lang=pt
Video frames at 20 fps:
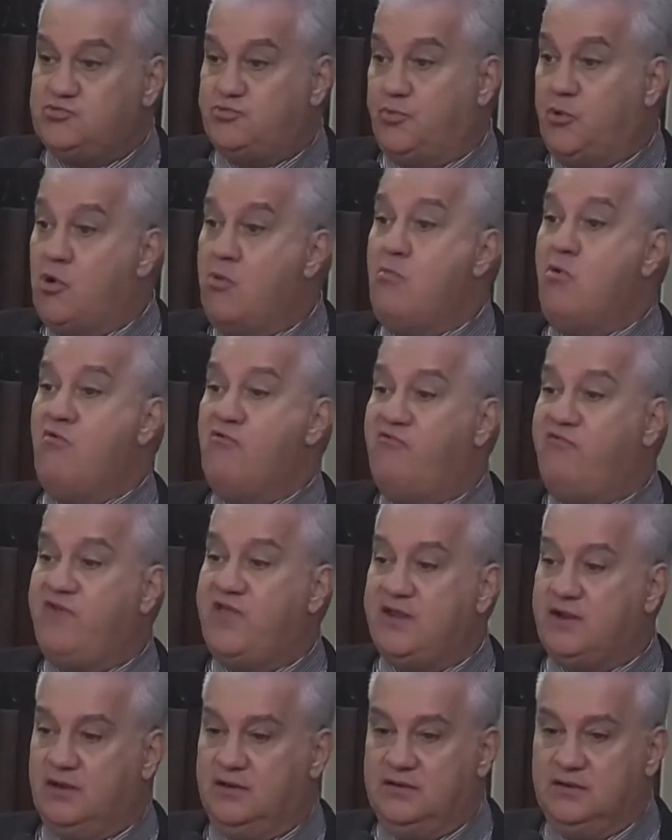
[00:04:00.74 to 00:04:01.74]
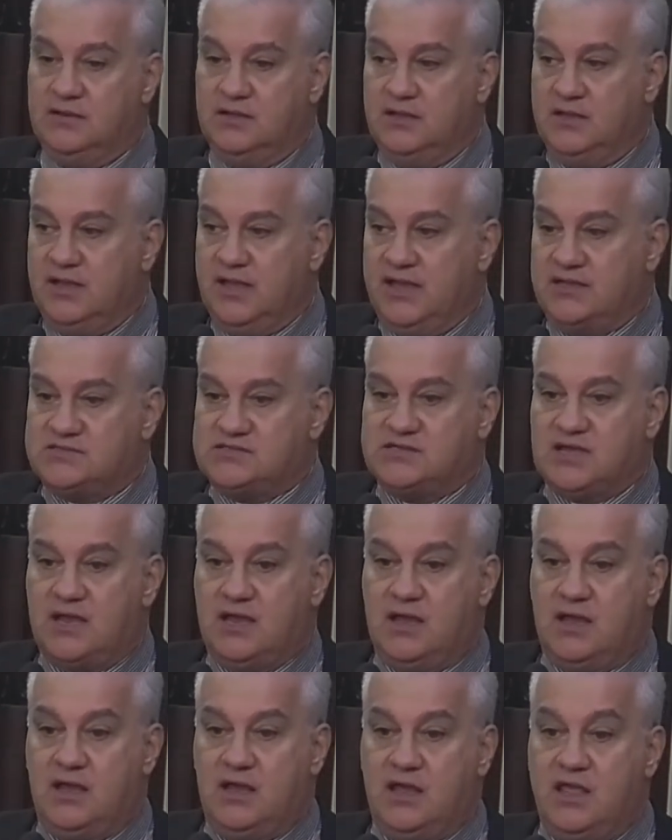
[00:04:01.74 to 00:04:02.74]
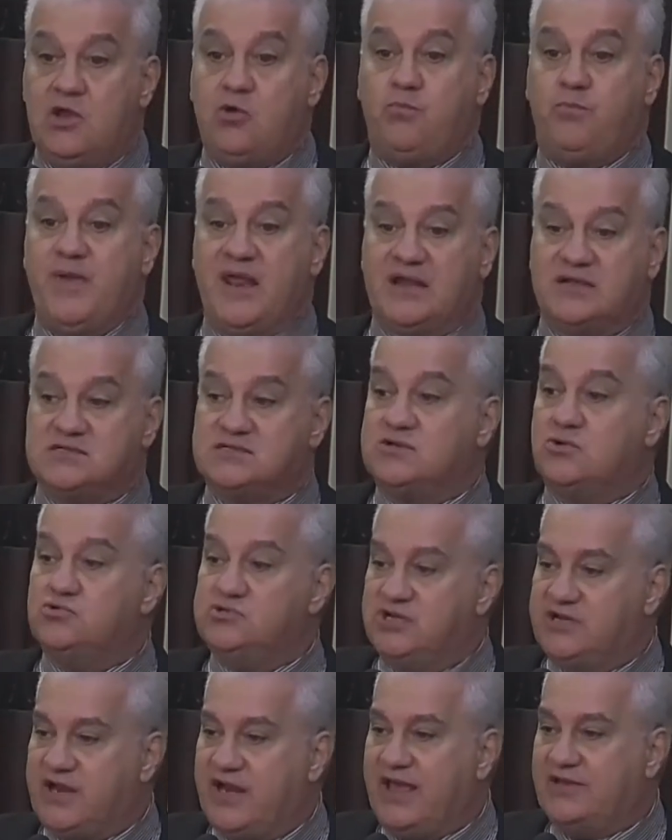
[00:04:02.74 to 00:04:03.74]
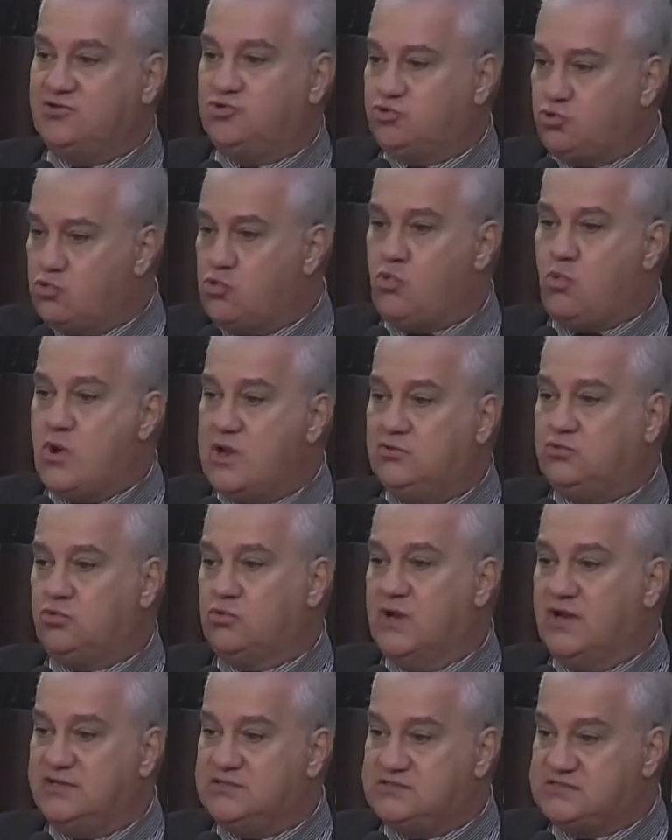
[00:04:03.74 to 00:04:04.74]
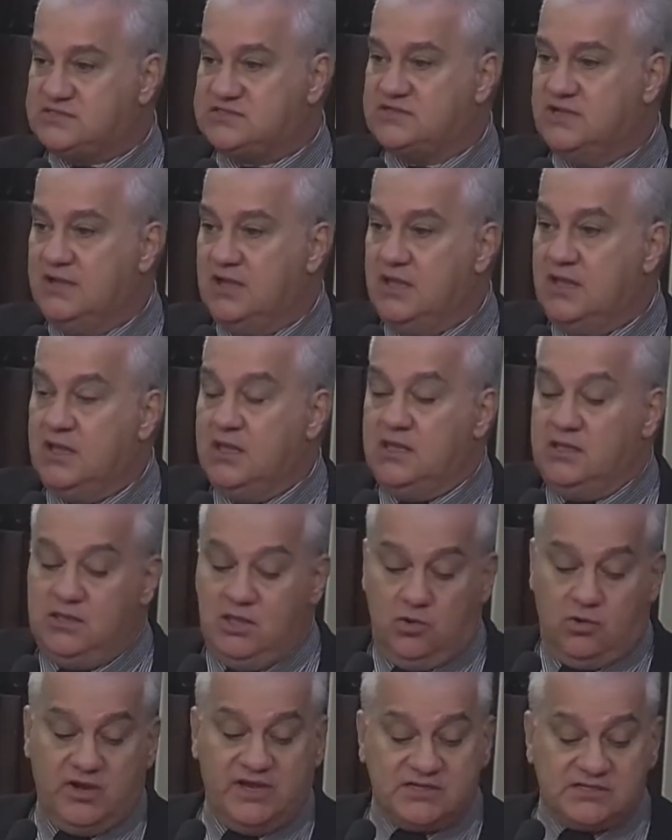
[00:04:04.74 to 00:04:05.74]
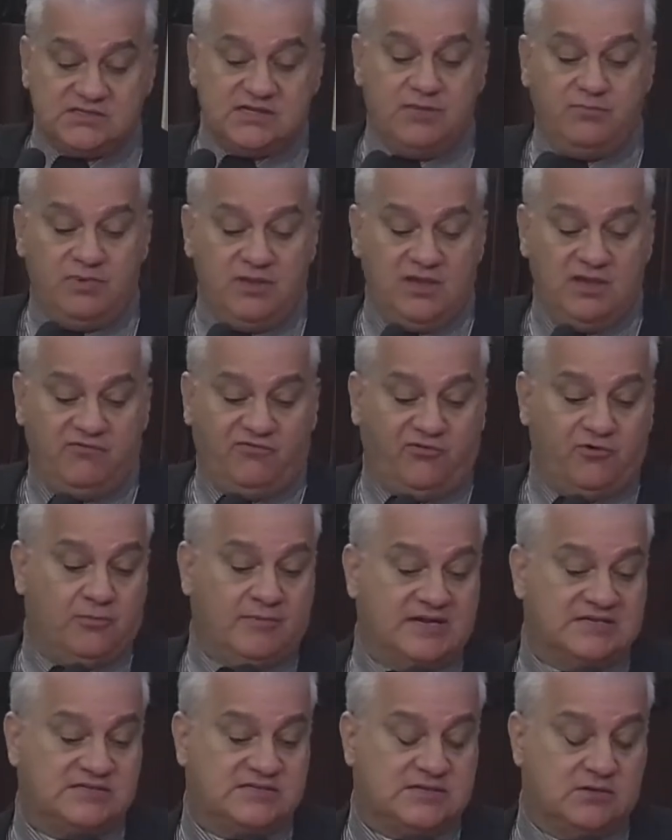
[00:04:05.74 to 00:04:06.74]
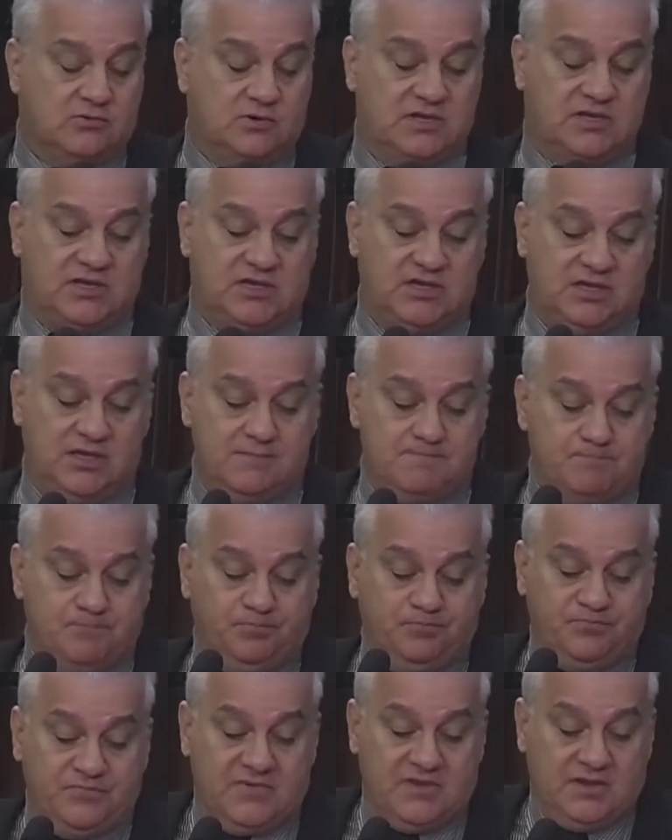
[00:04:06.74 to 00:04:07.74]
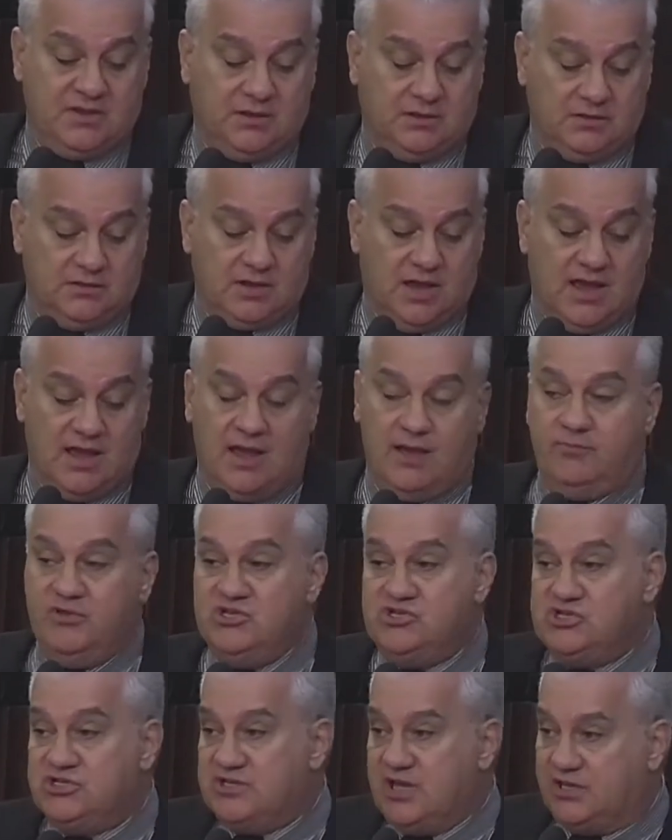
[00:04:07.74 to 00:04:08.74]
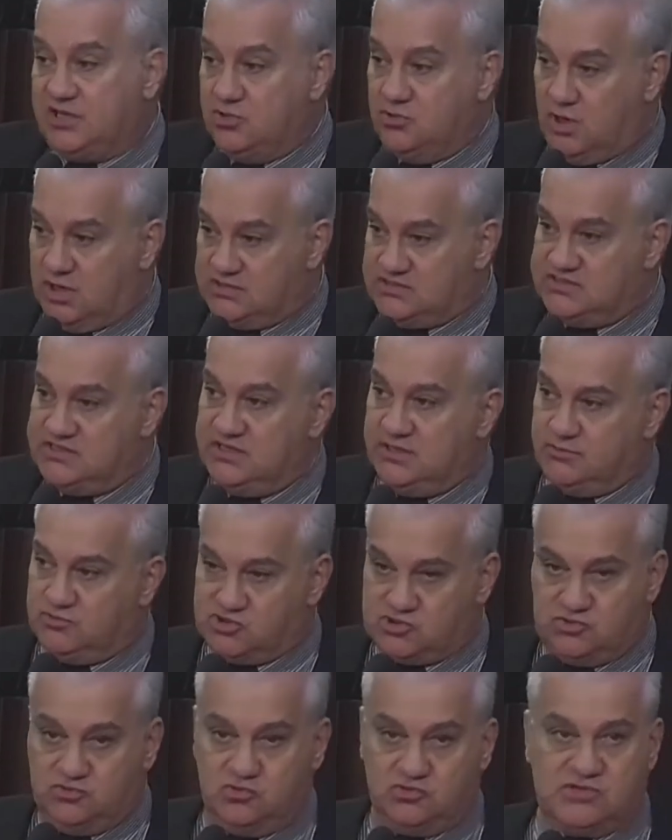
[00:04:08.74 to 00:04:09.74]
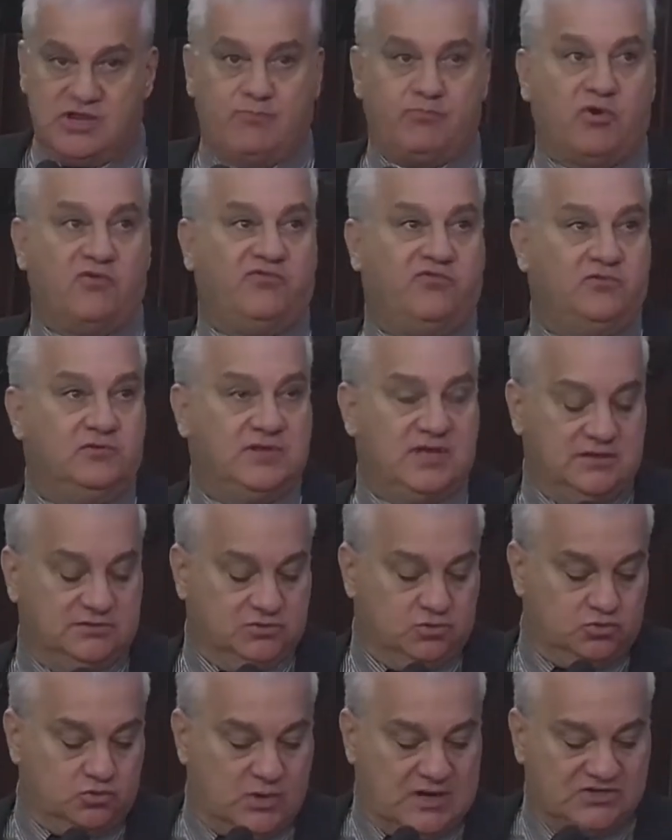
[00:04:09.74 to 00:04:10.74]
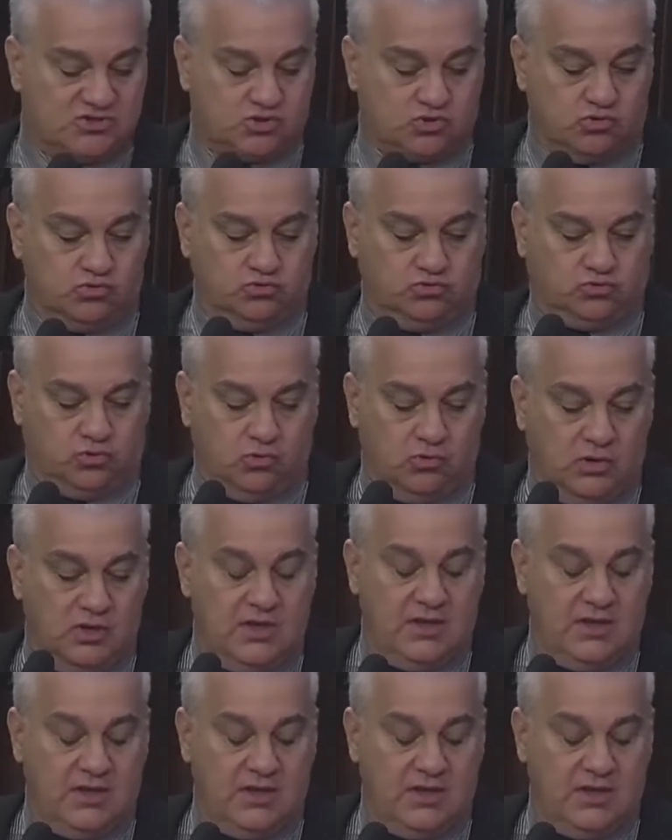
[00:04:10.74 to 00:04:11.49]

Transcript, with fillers: promover essa recuperação de crédito o quanto antes. E eu recebi a informação aqui à medida que nós íamos nos aprofundando do assunto,